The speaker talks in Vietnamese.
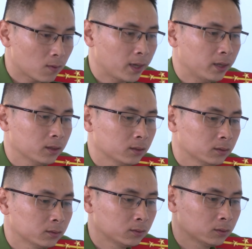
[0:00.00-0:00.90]
với các cô gái
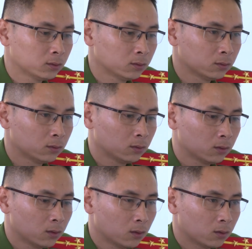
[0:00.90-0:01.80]
và đồng bào dân tộc thiểu
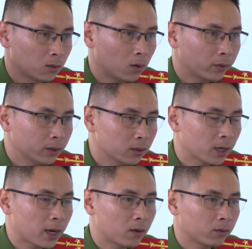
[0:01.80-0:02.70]
số, chủ yếu ở đây là